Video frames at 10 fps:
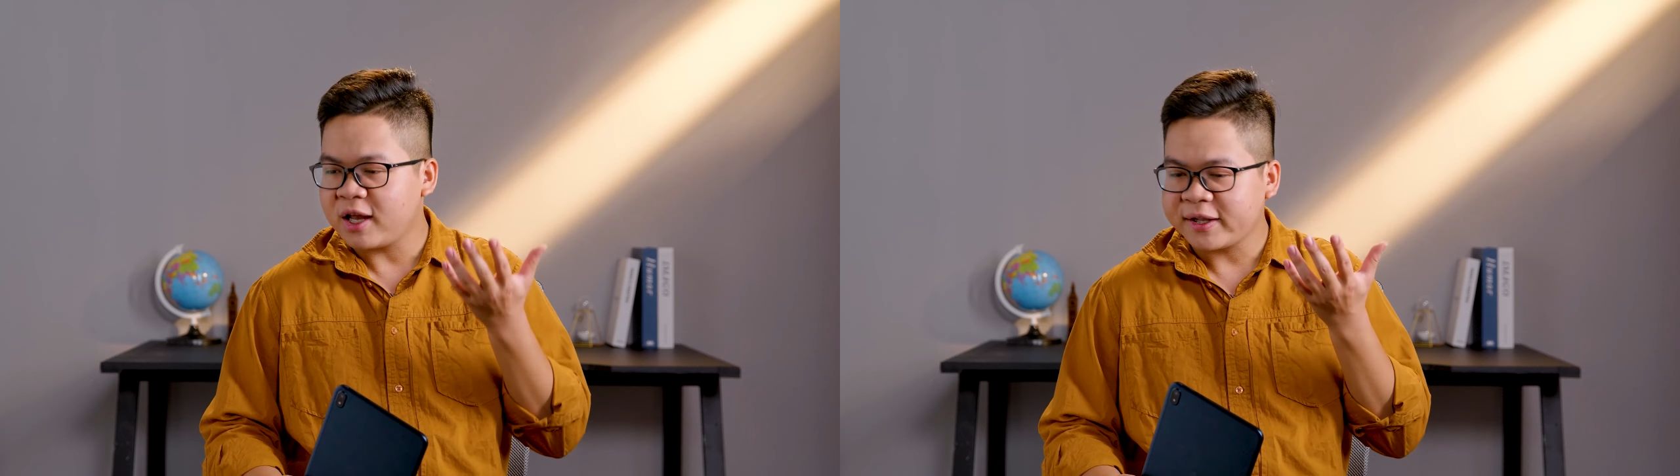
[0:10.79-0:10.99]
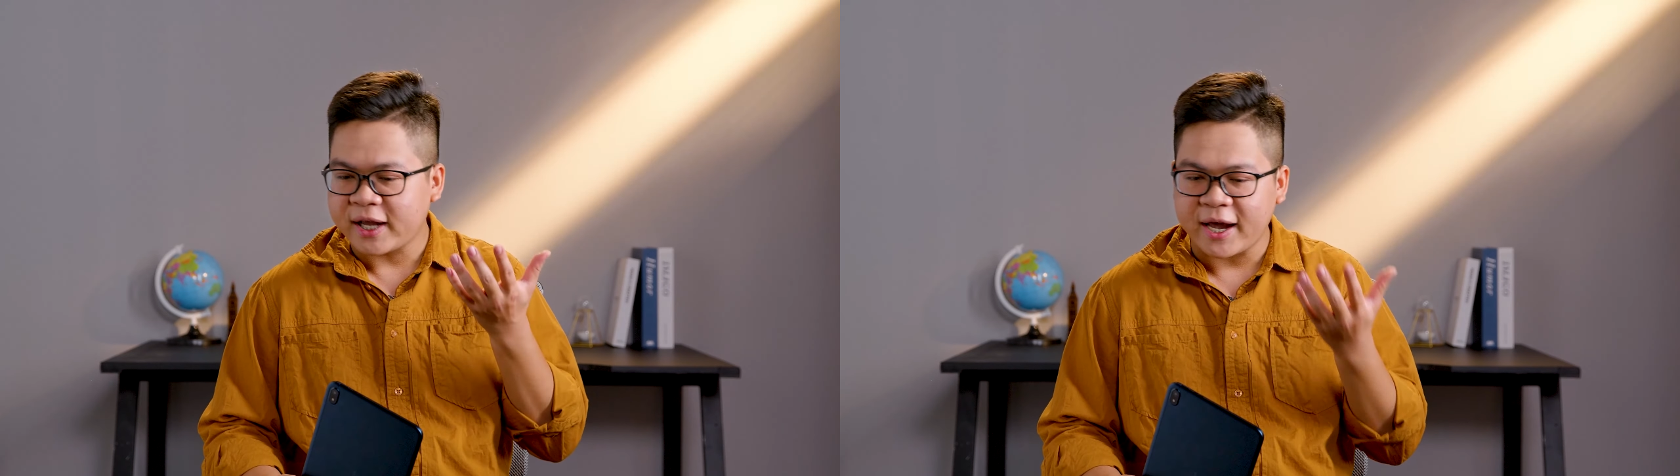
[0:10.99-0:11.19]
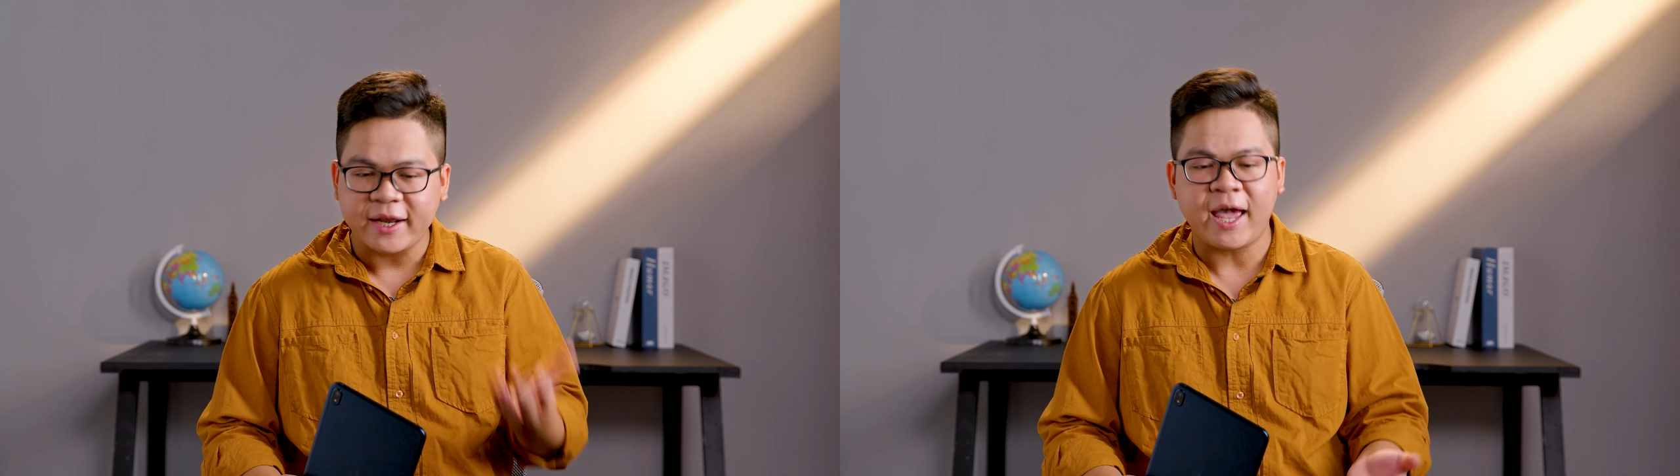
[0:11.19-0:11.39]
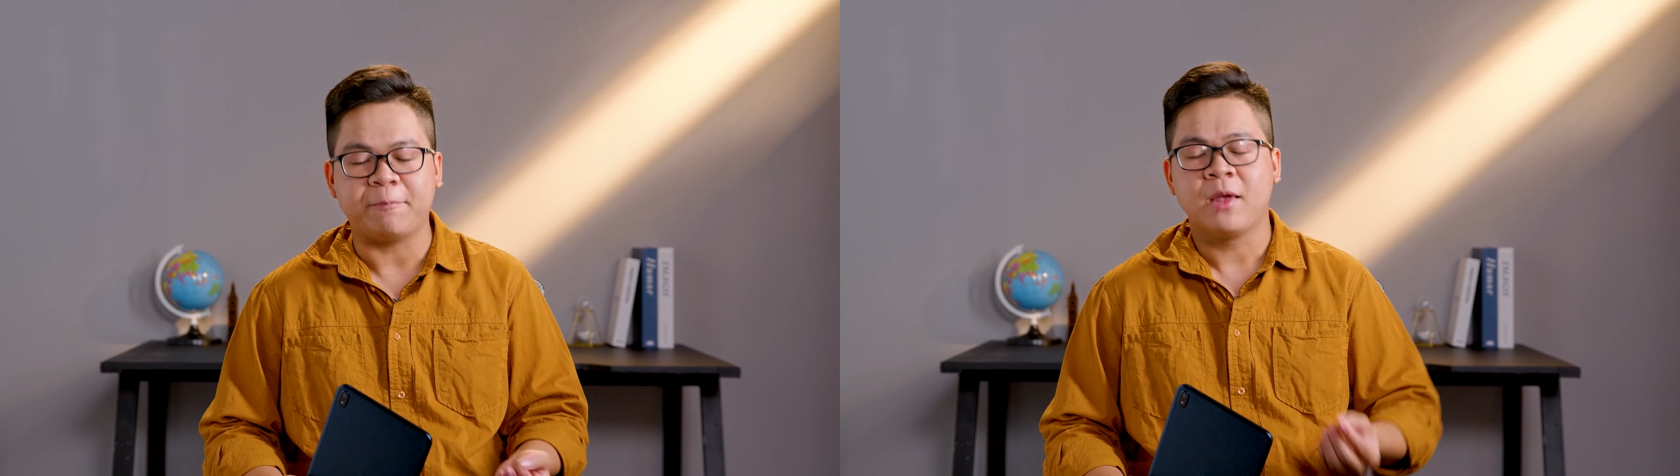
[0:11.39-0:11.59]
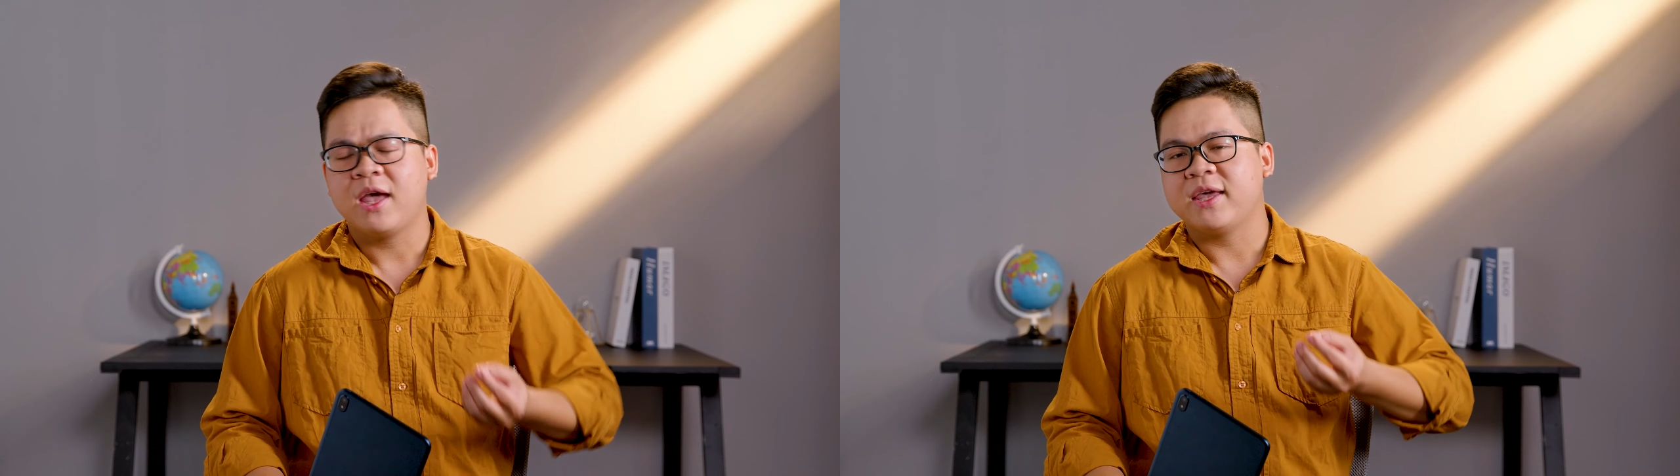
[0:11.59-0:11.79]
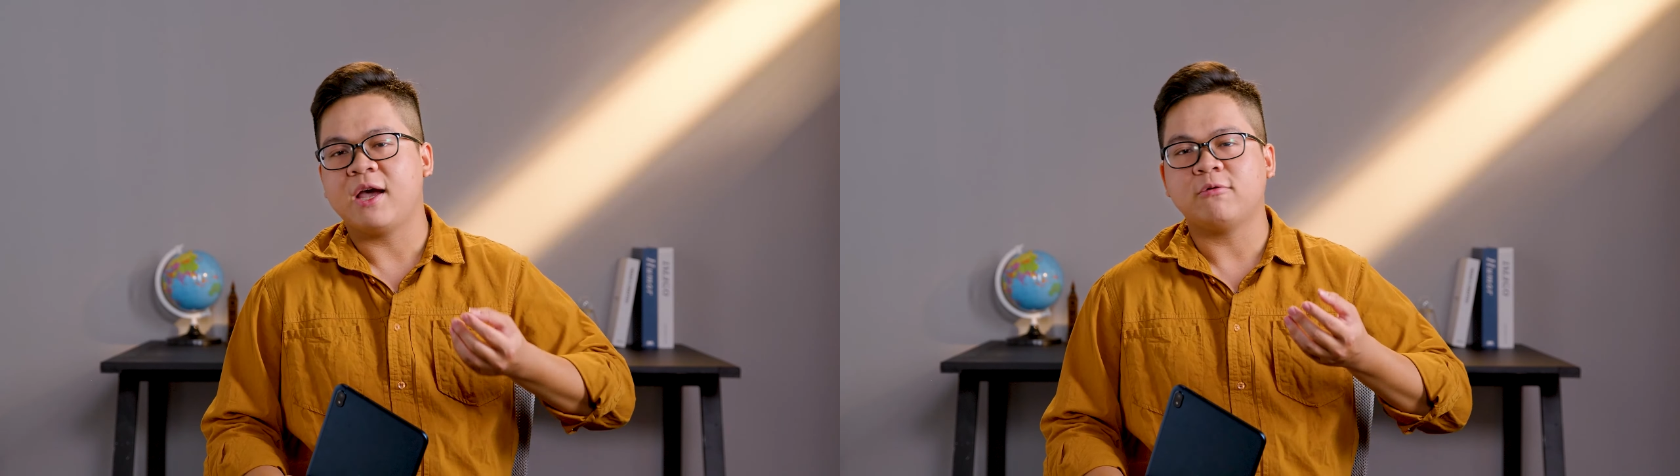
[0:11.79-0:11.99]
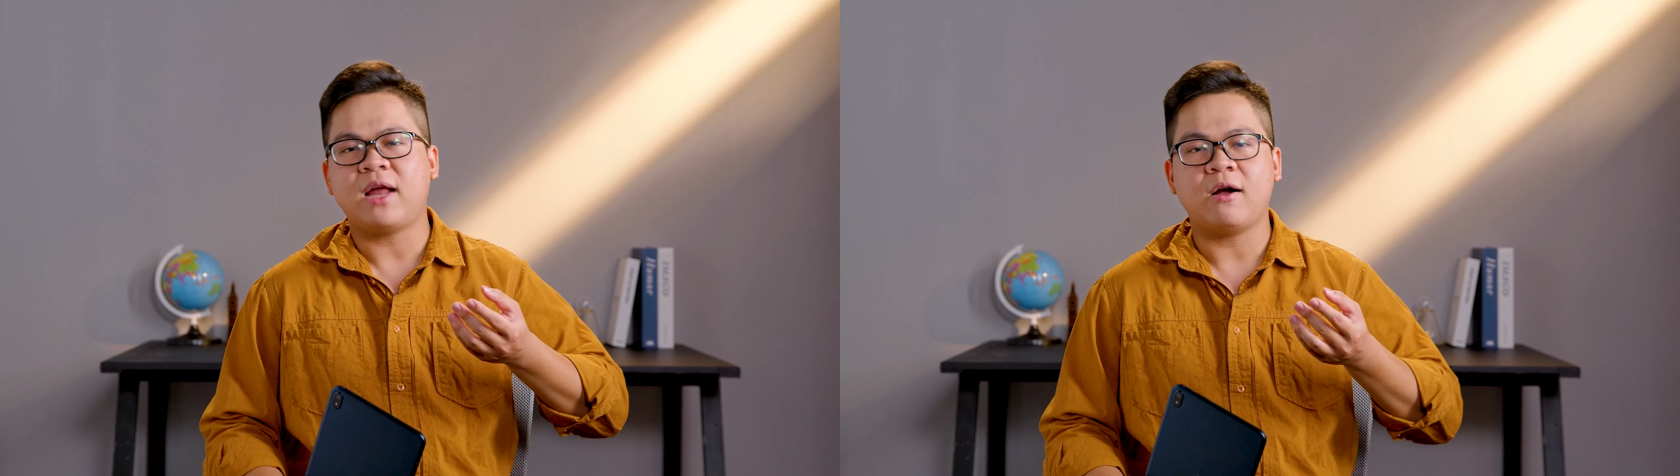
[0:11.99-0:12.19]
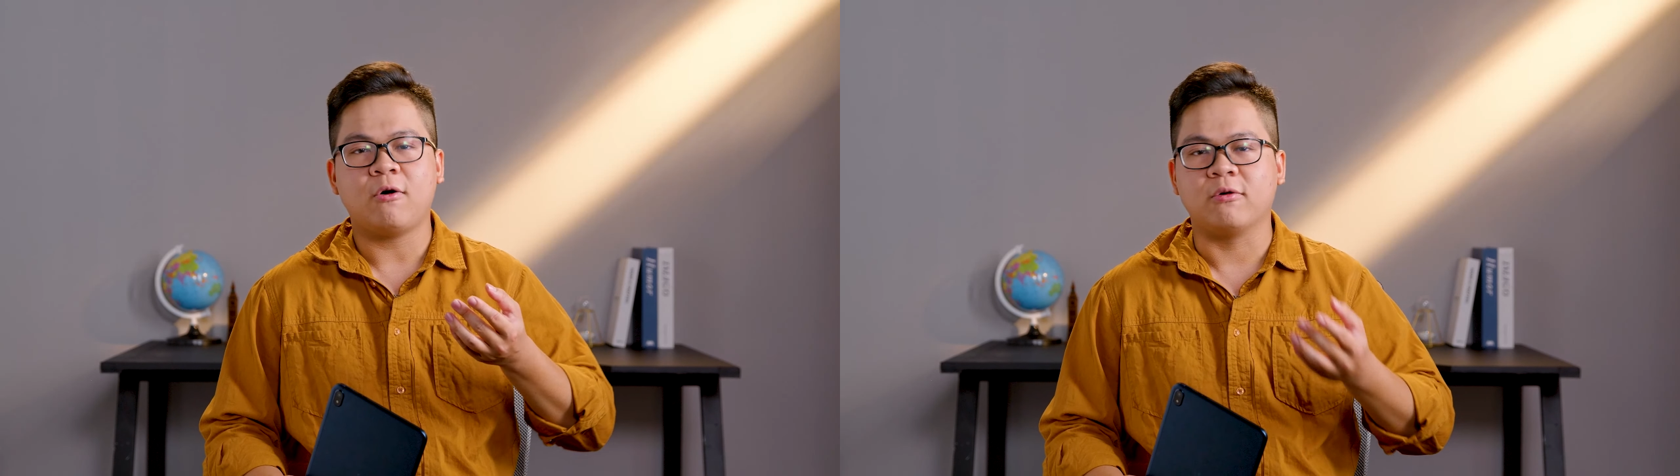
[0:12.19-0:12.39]
thiết kế đẹp, hiệu
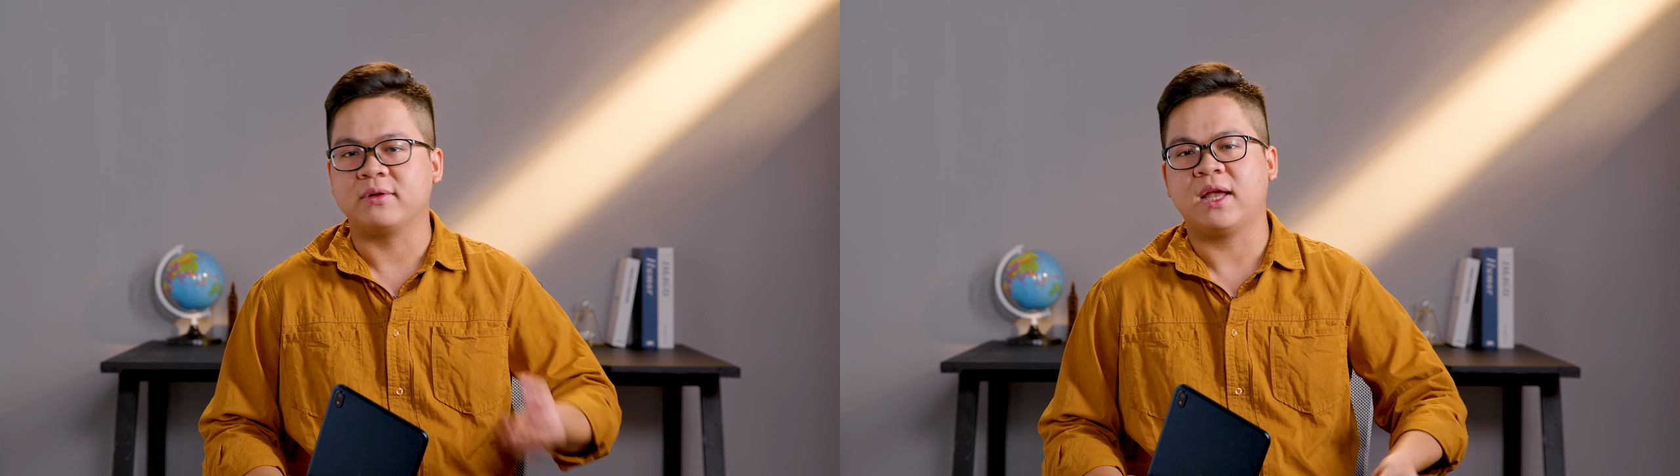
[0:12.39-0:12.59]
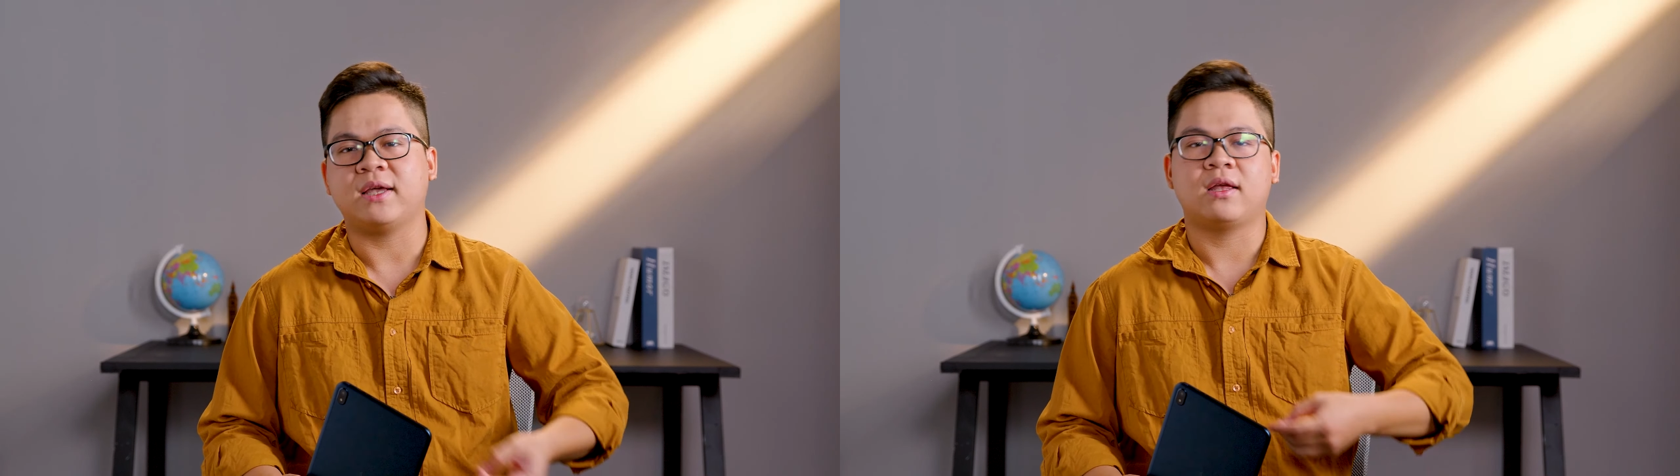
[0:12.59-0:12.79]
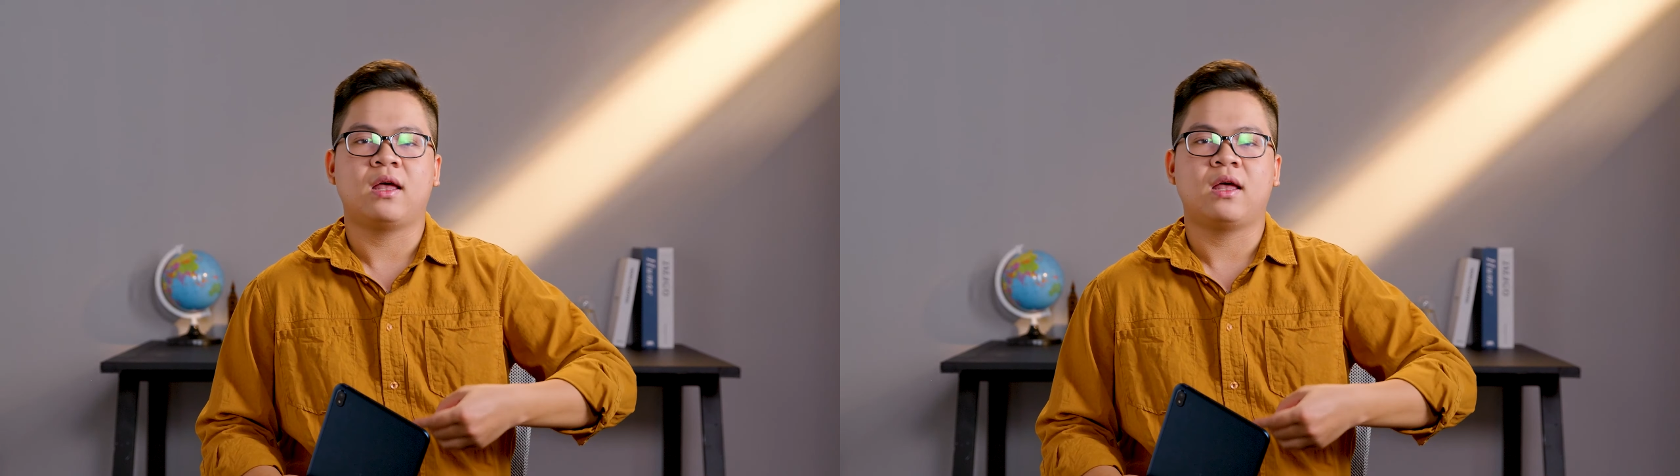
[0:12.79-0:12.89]
năng ổn định